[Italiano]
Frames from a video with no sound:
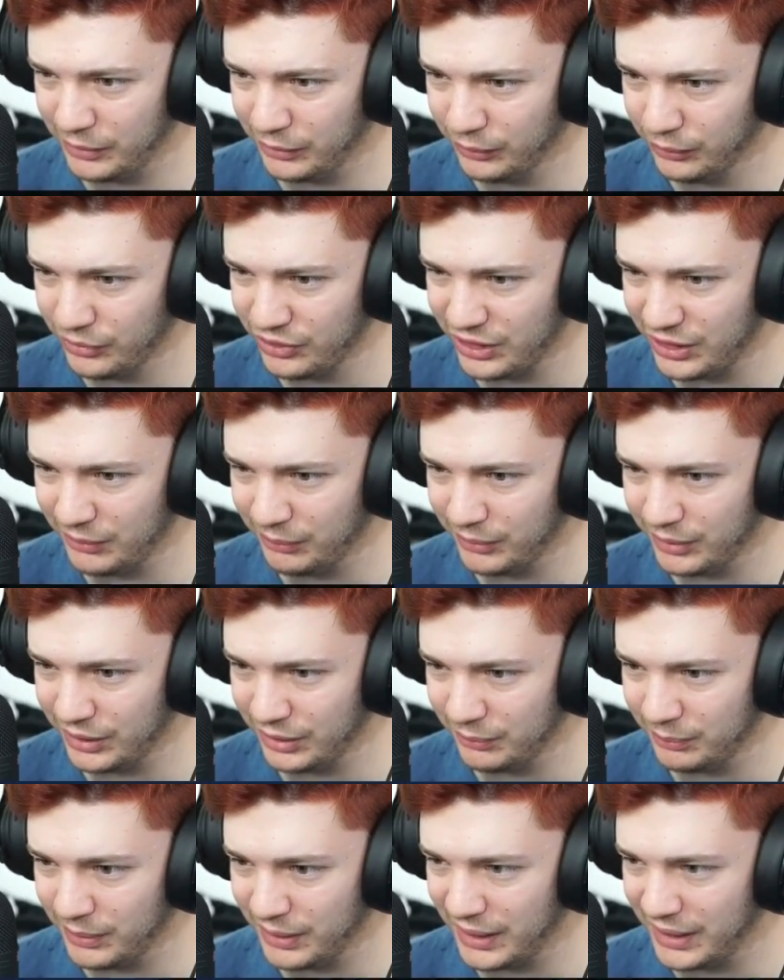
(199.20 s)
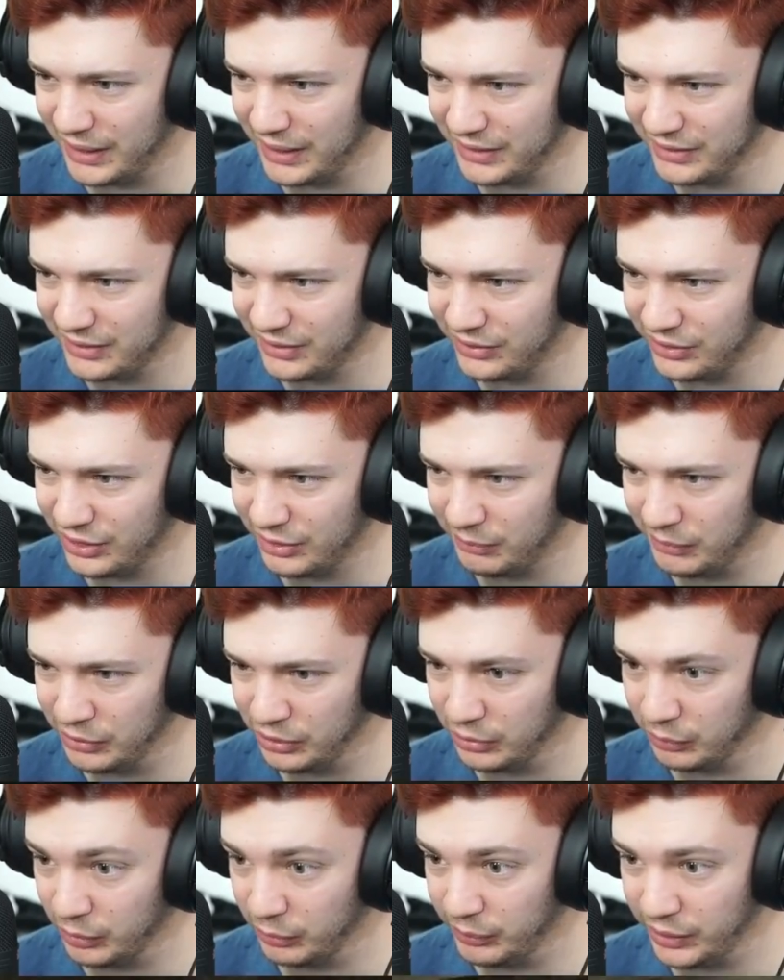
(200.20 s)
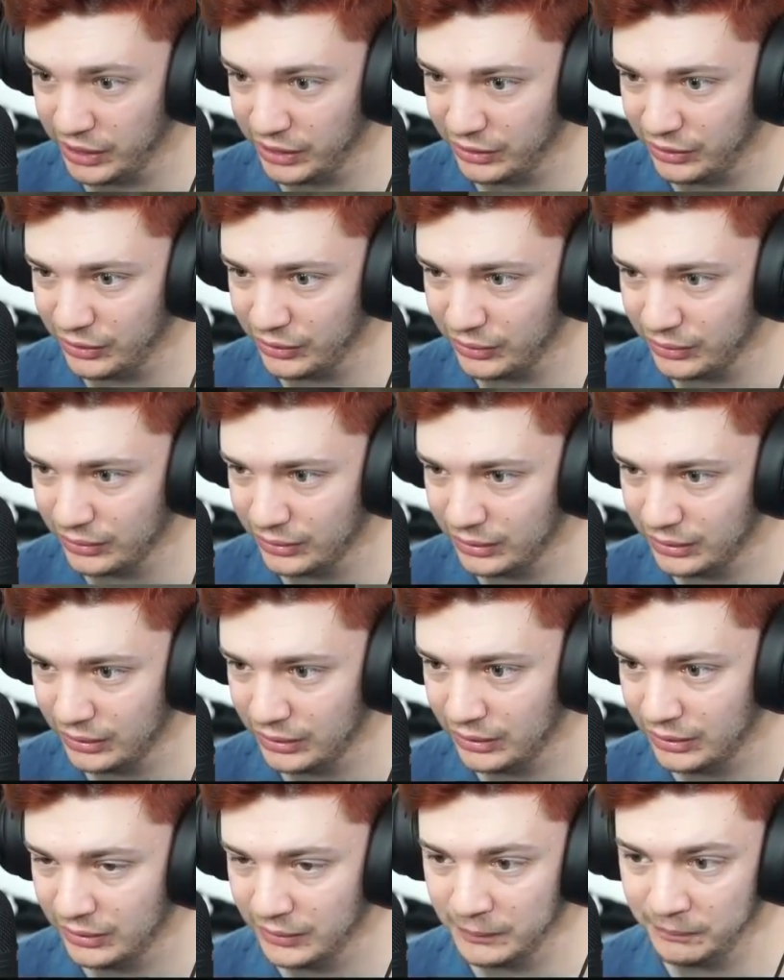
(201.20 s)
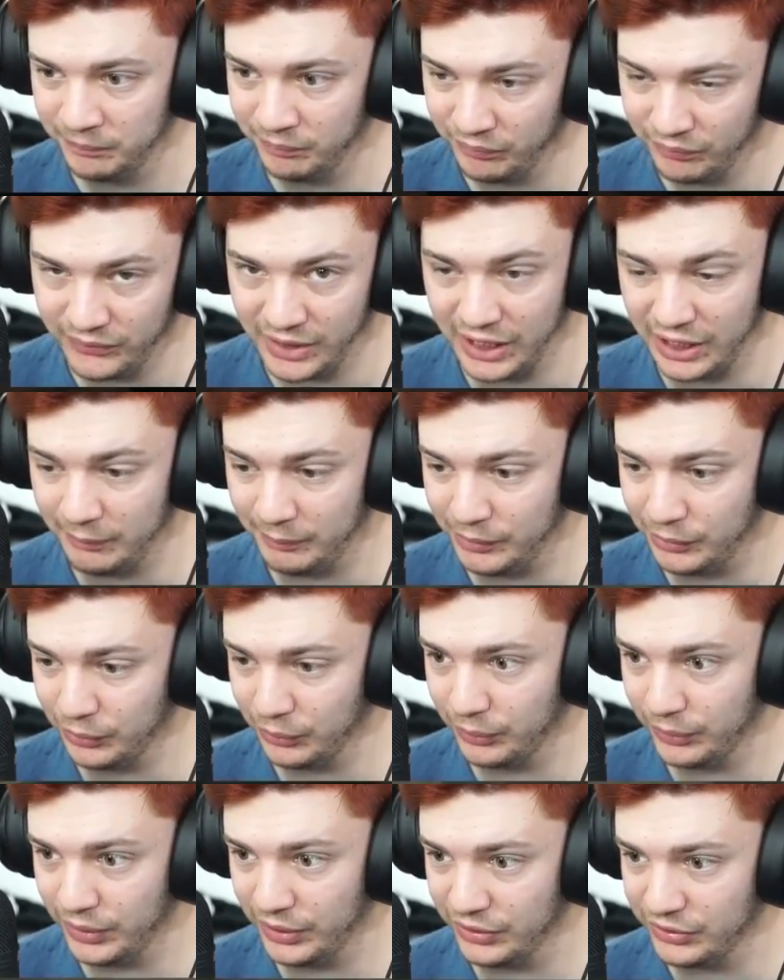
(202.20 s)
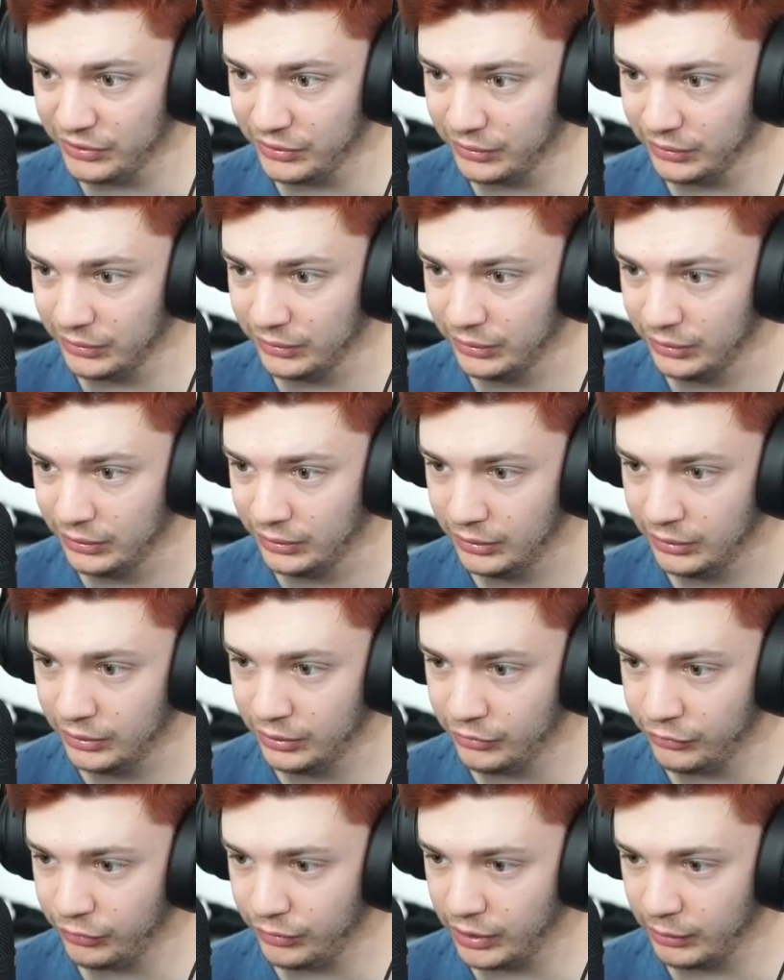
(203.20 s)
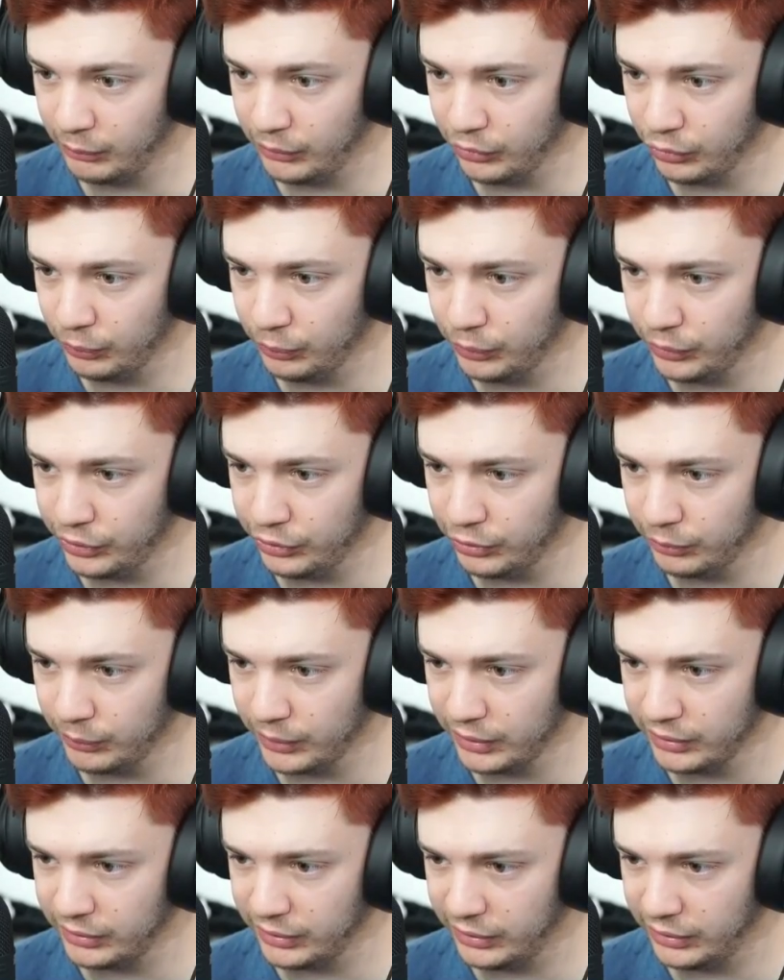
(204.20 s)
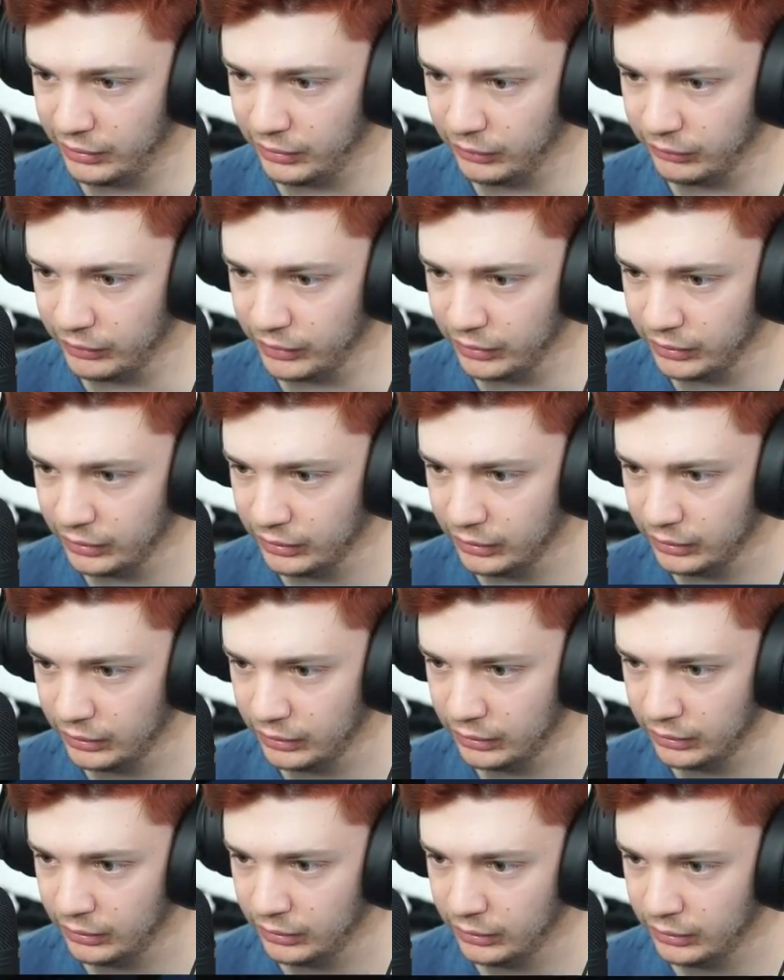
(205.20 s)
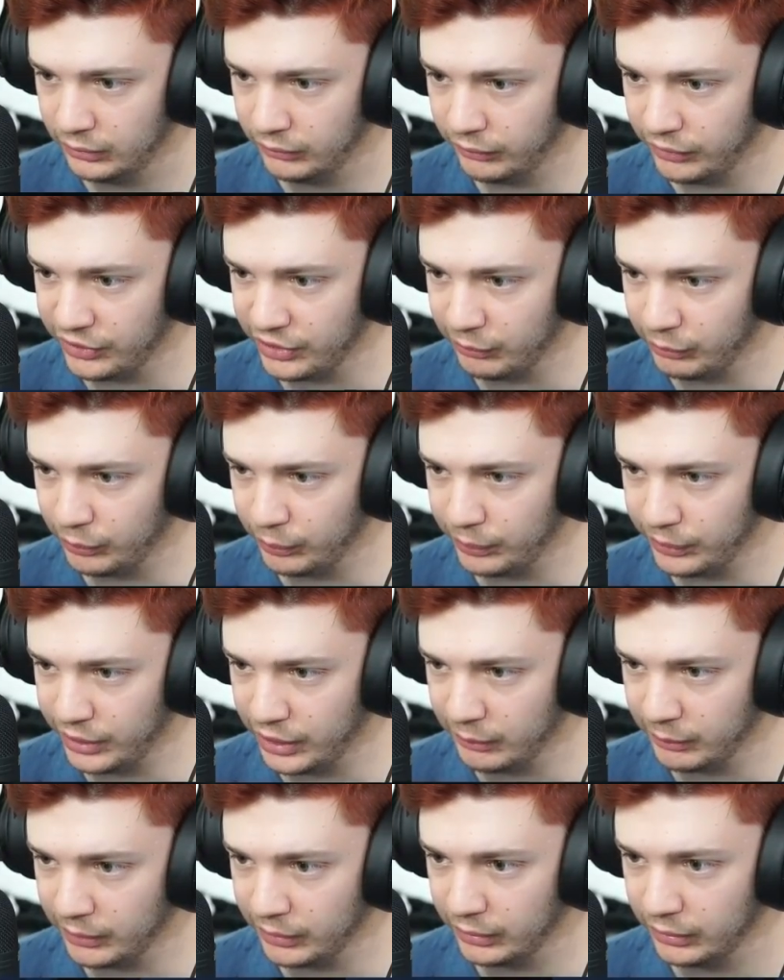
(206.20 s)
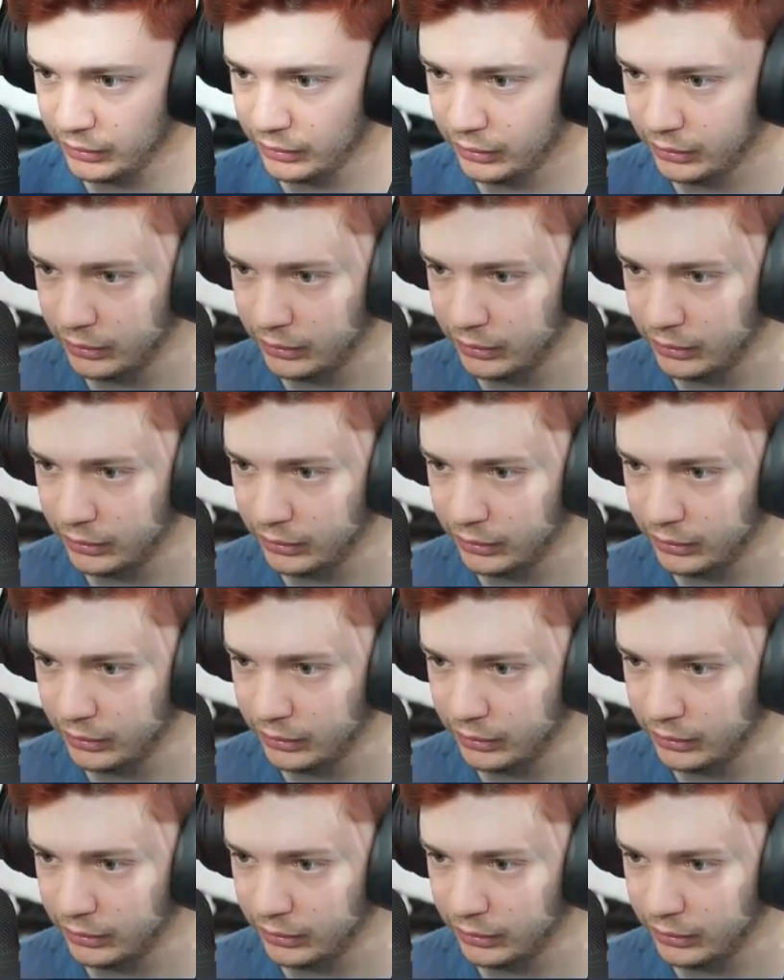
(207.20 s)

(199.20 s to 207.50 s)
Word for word: non sembrerebbe esserci almeno al momento. Dai, almeno questo. Sfruttiamo anche un pochino il martello, va. Facciamo prima.